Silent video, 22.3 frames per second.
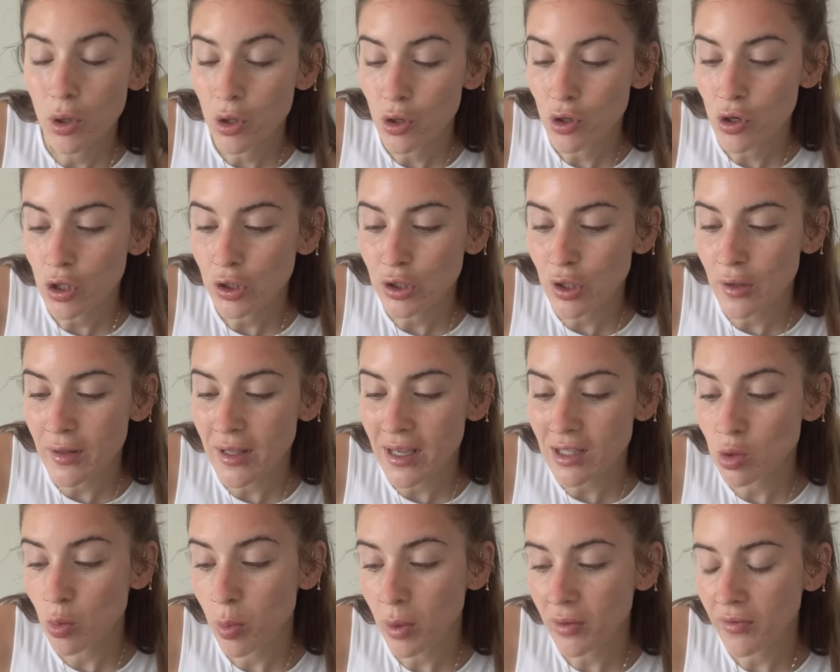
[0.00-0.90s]
Bueno, yo el otro
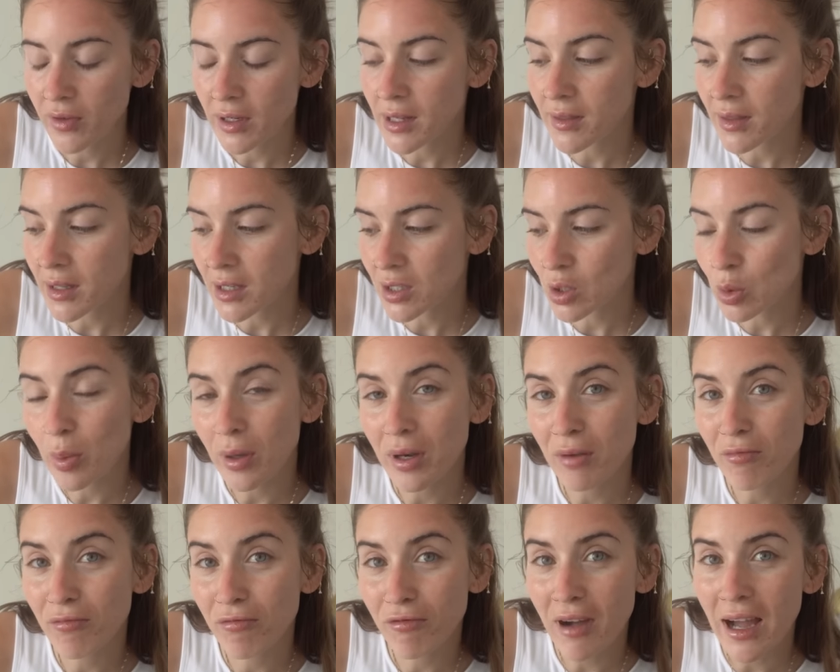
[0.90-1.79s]
día súper feliz y
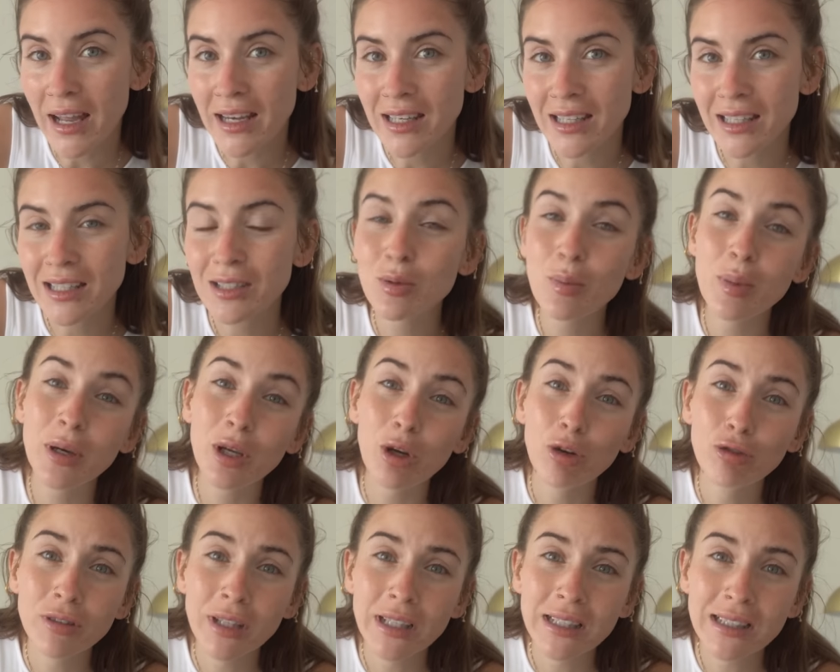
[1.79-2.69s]
súper fan y súper
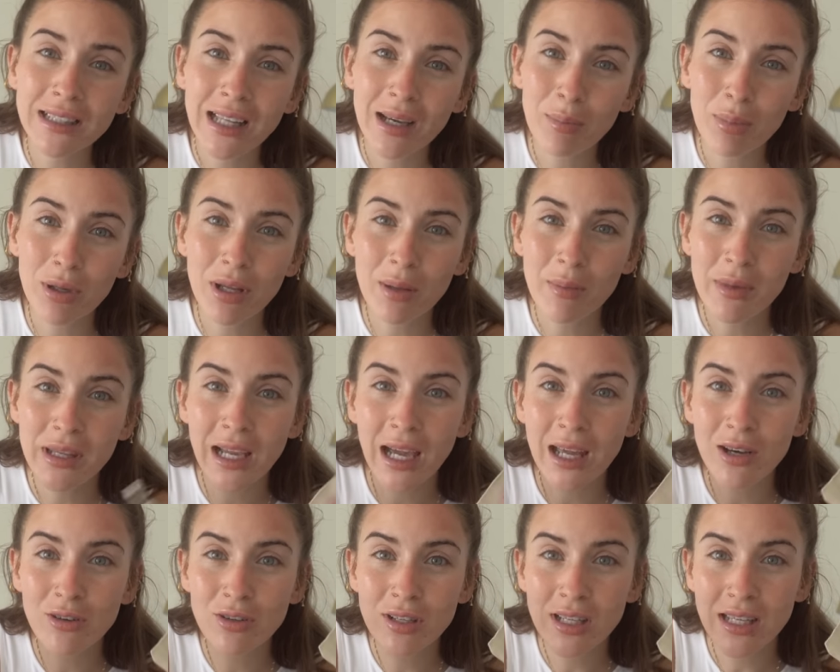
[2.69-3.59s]
contenta porque me
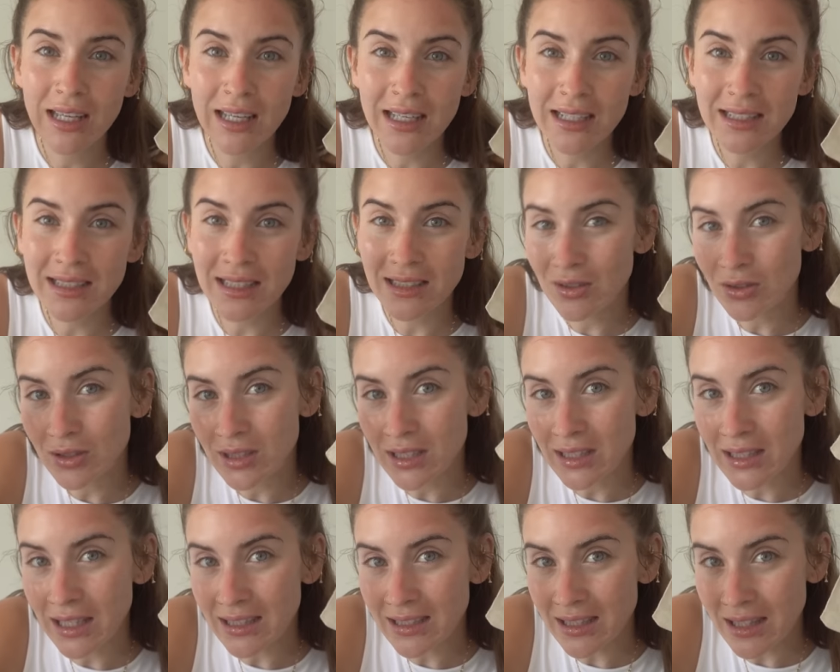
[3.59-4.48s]
llegaron estas
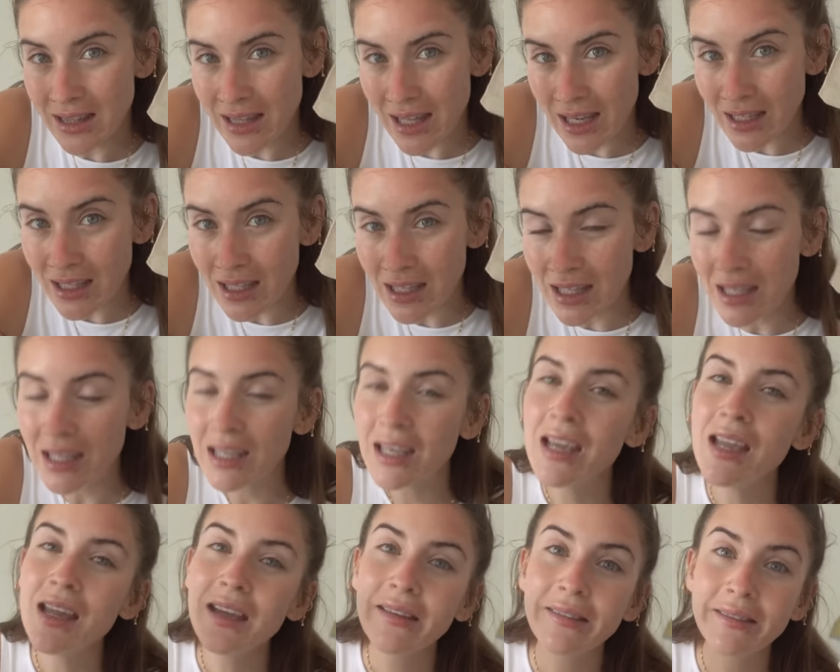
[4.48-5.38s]
cositas de aquí
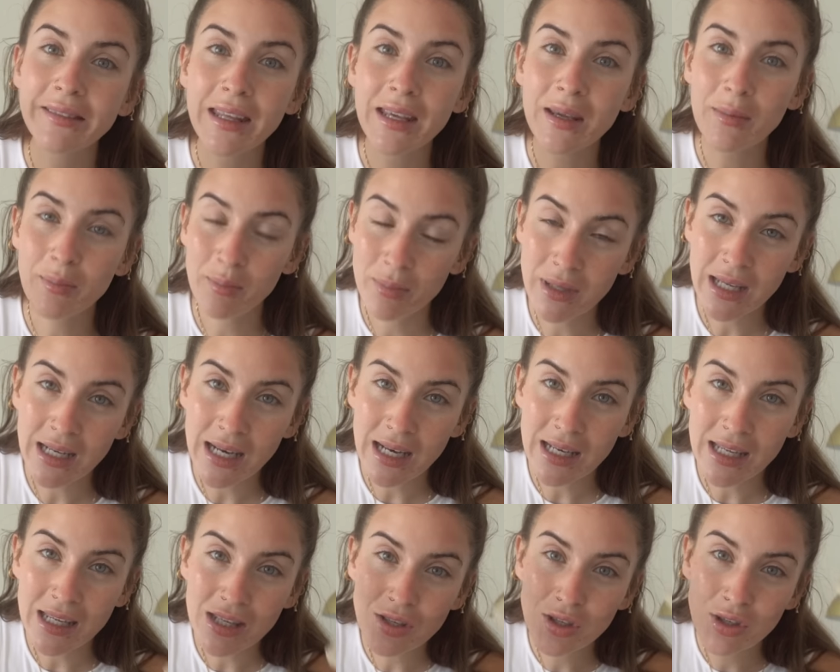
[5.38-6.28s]
de bien
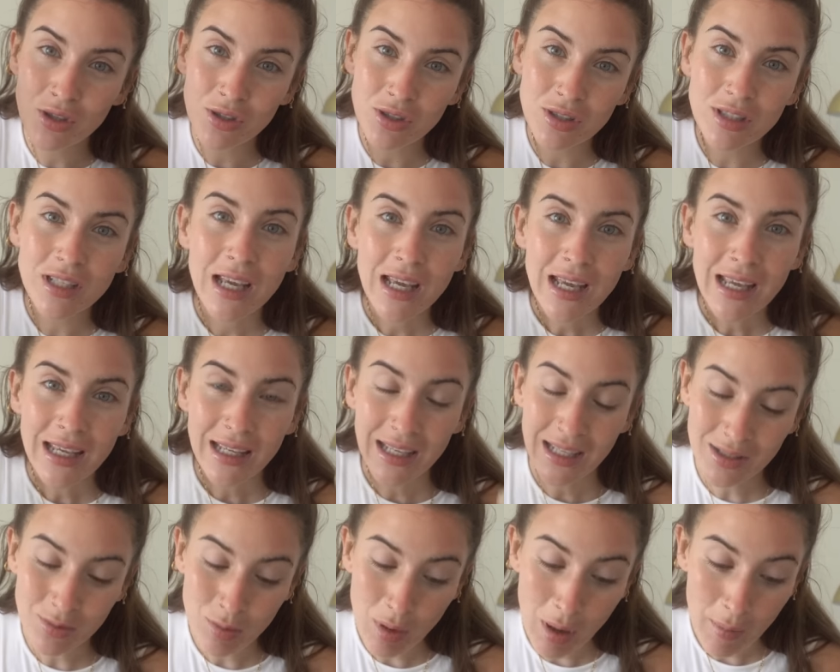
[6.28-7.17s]
anillos
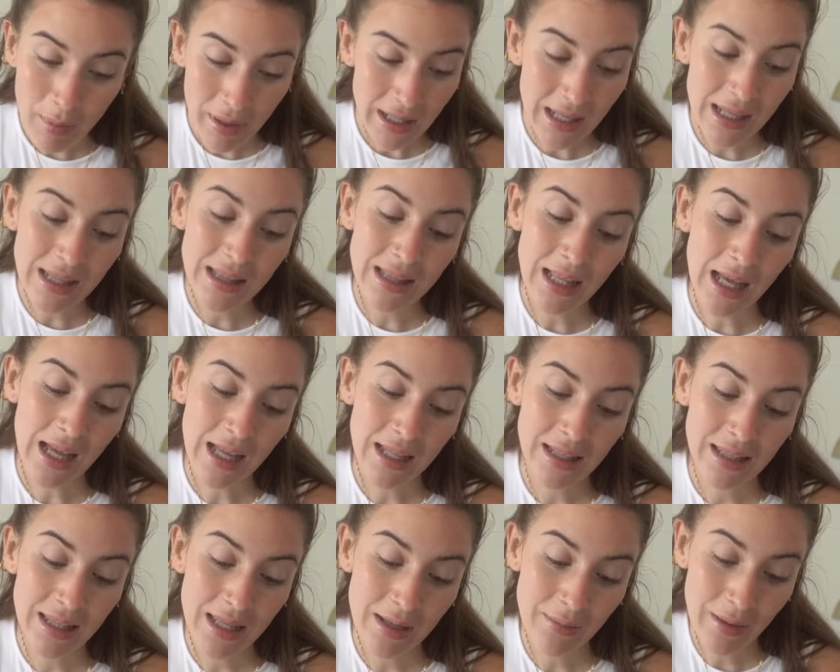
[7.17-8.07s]
que es una
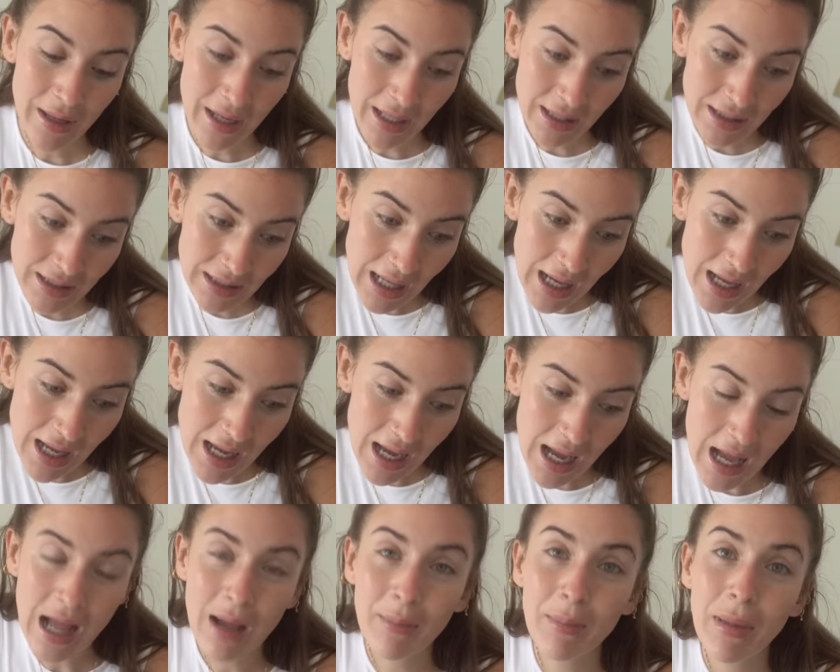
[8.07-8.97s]
marquita de
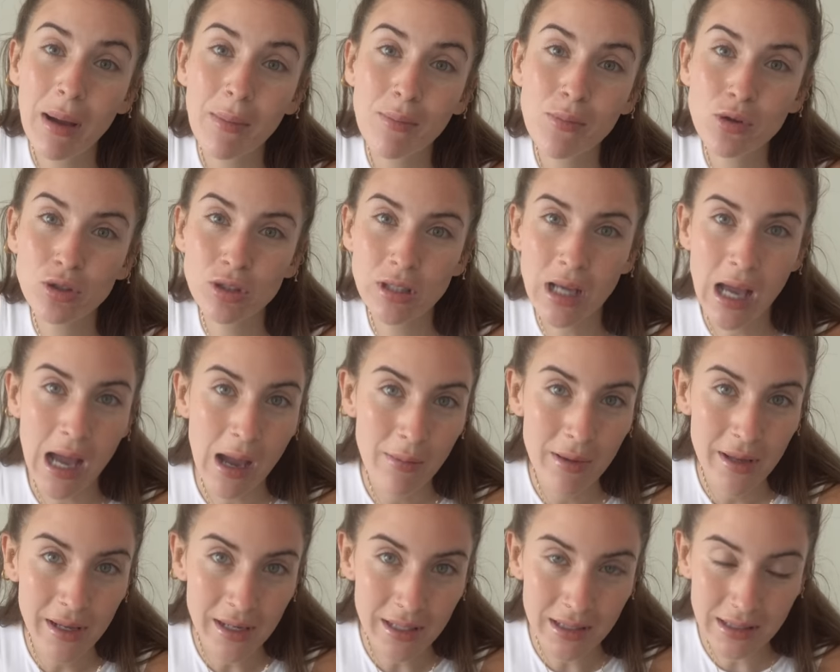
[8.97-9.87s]
Berta. Amamos a
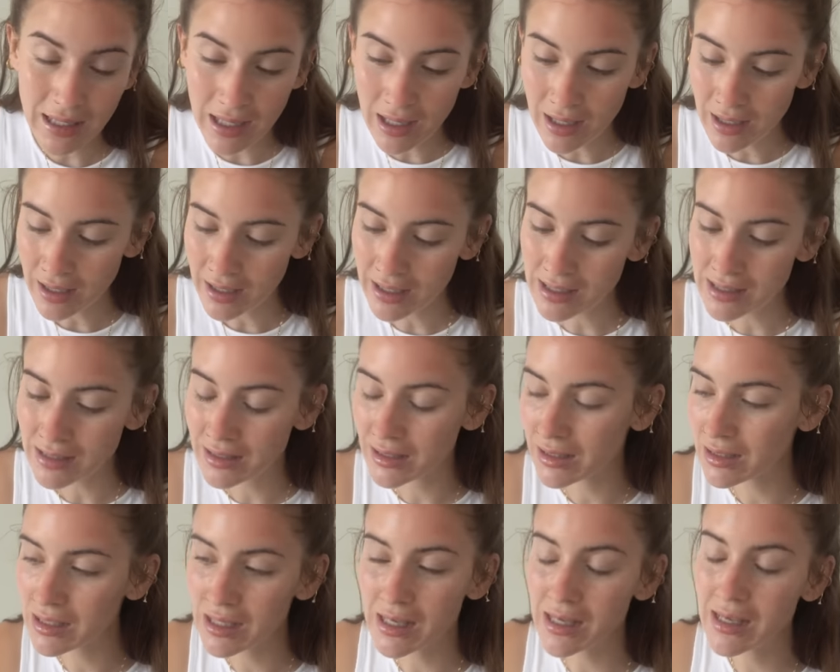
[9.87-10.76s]
Berta,
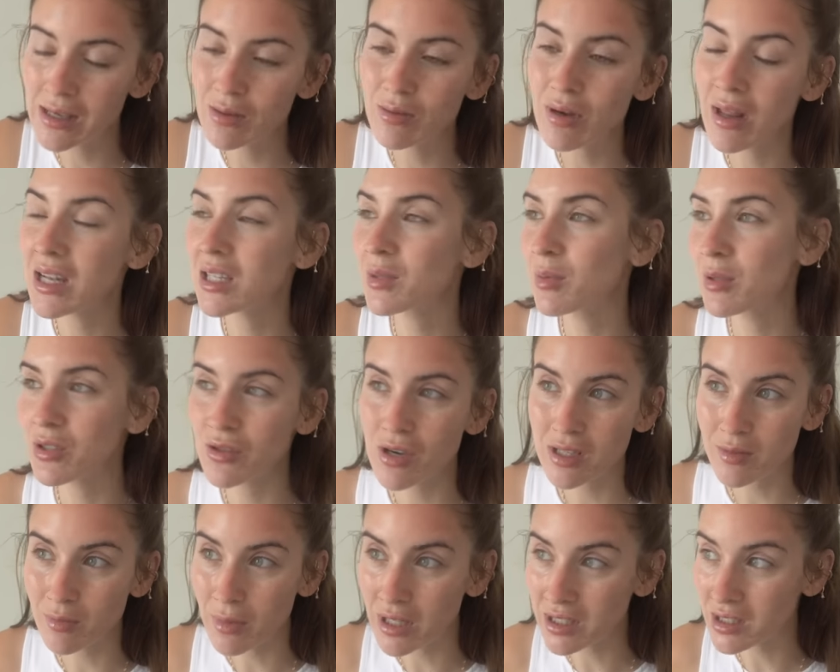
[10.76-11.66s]
es eh, una de las
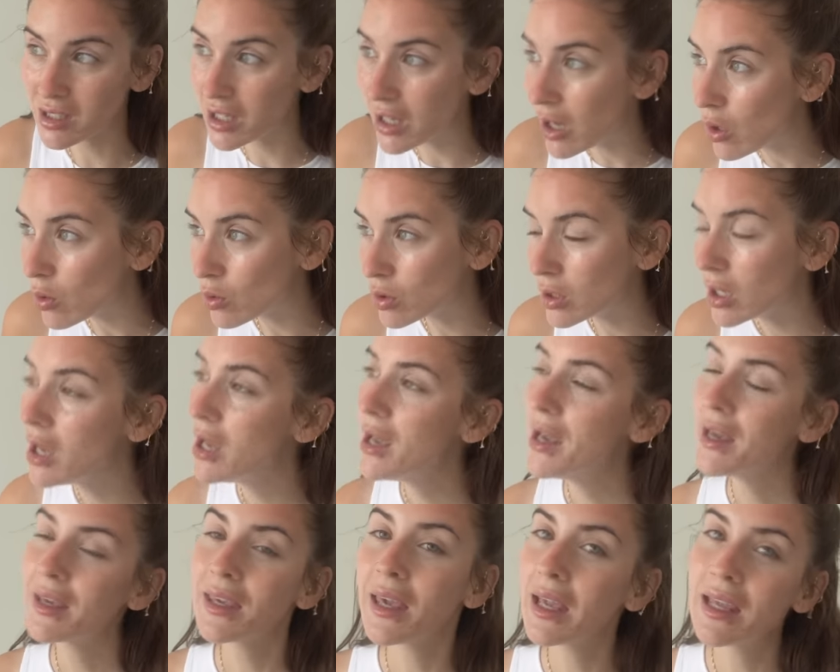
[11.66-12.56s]
personas más cute
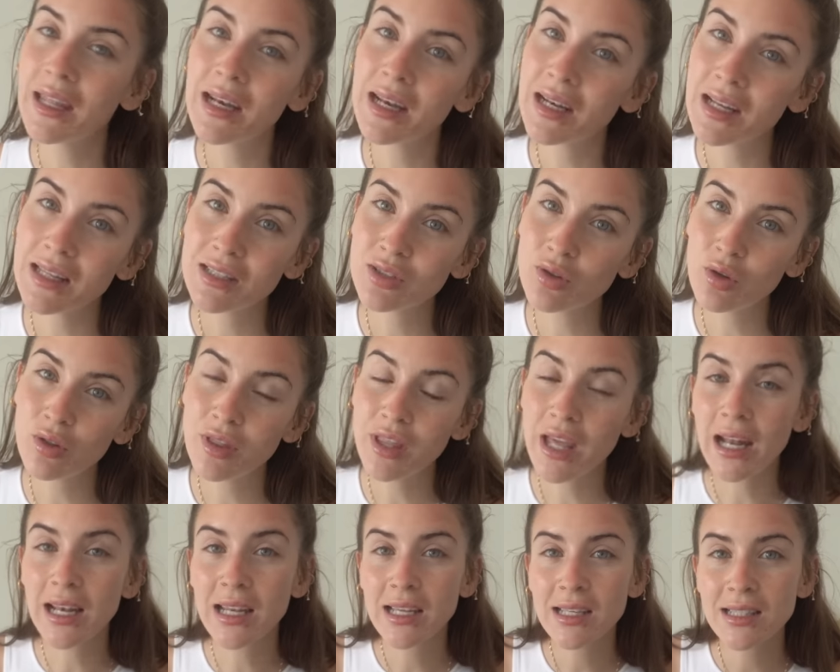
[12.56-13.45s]
que hay en redes
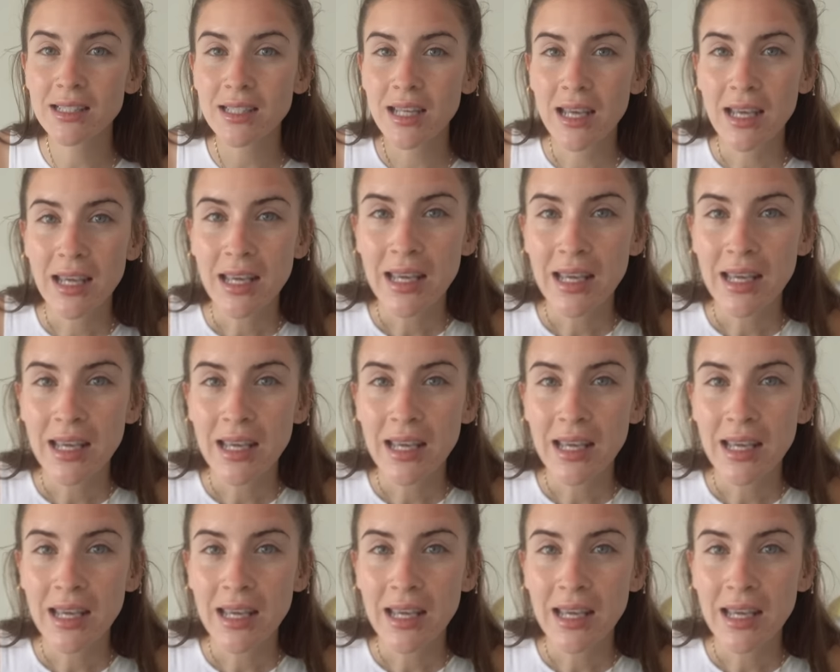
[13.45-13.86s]
sociales.